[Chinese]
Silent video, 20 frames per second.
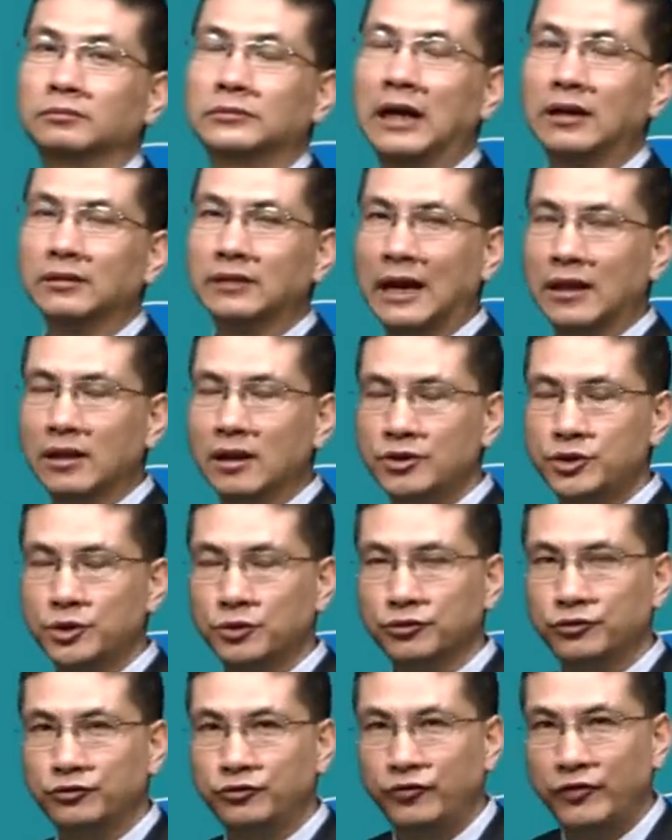当谈到这
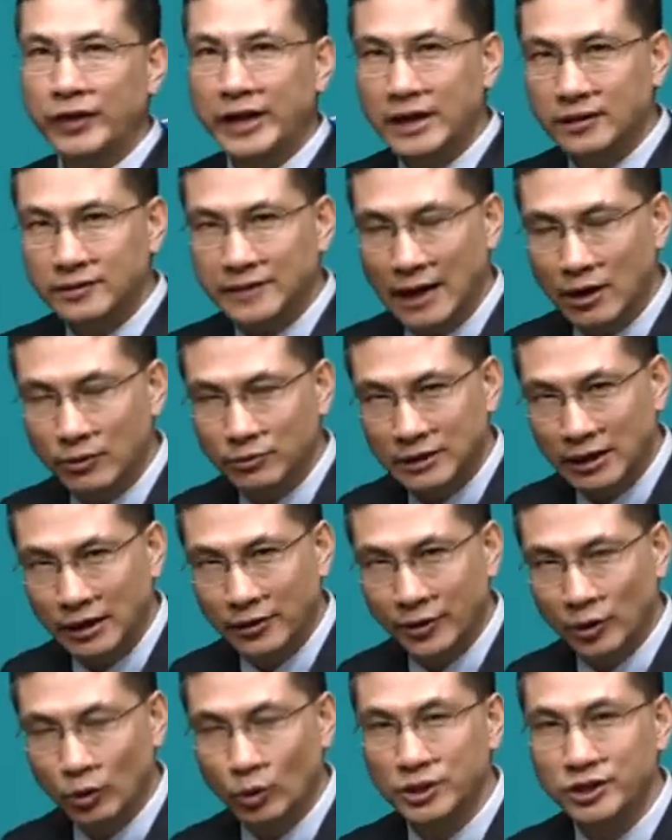种非财务战
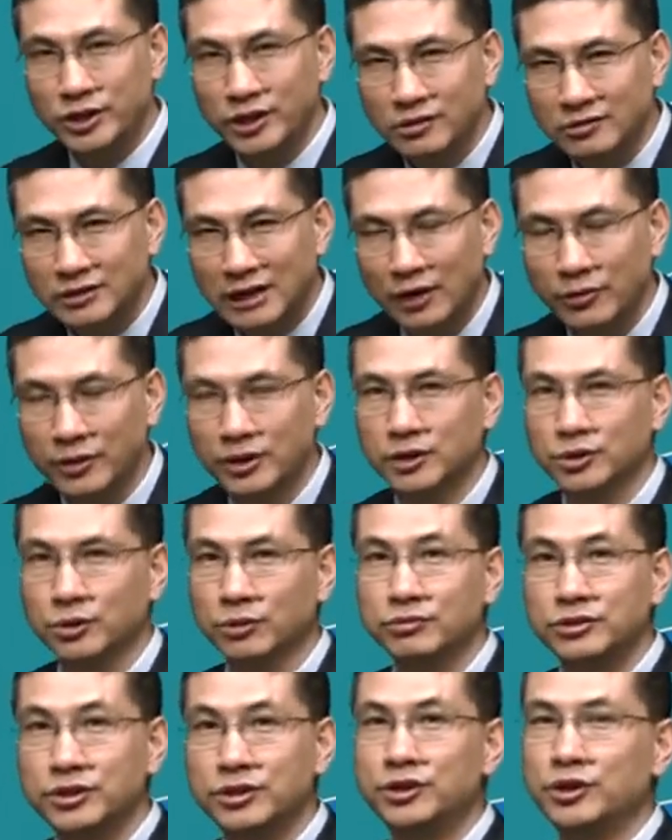略或经营战略的时
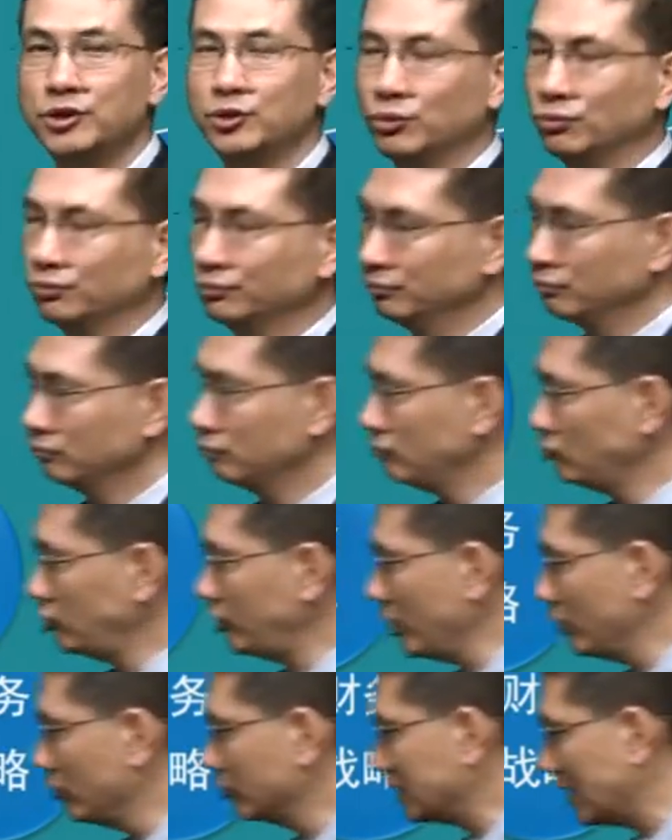候，你记住，
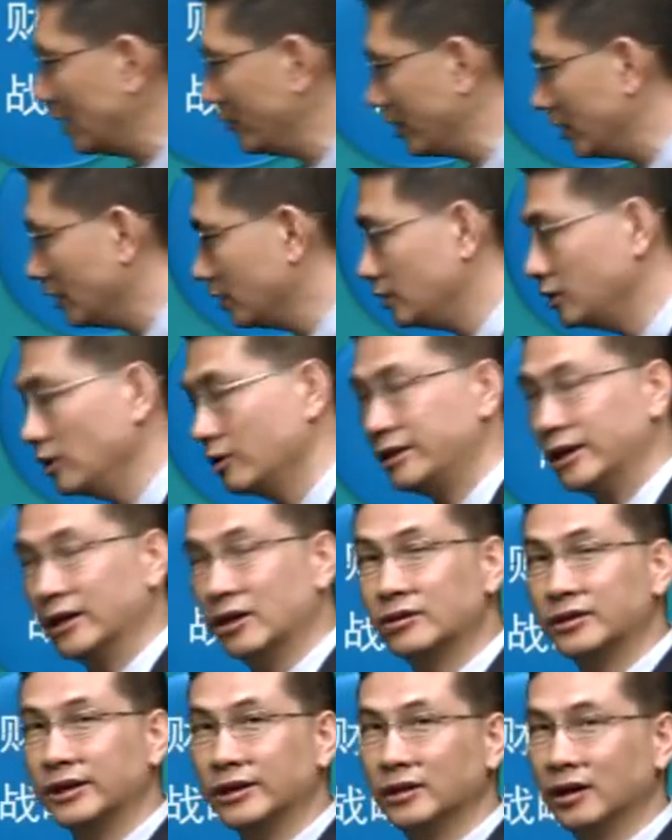这种战略要强
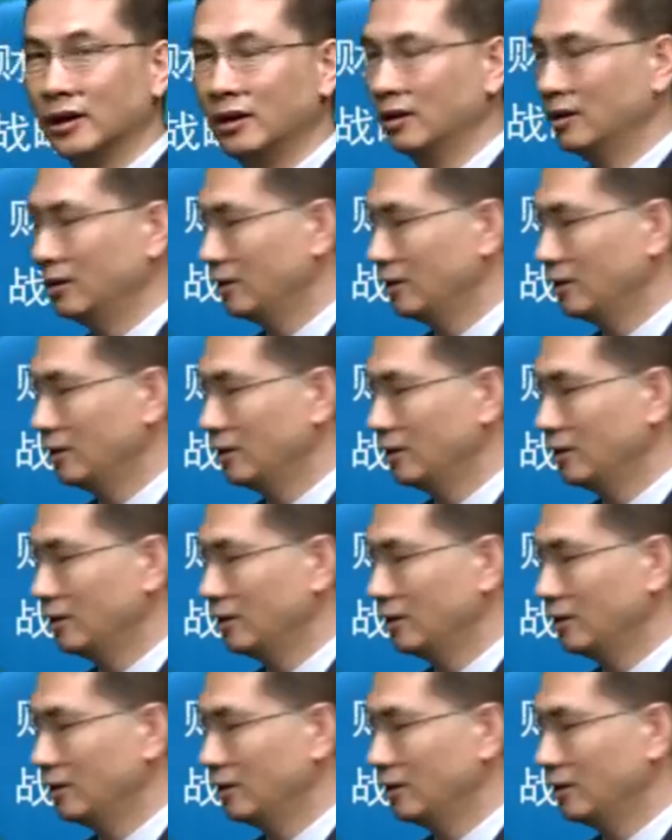调谁呢？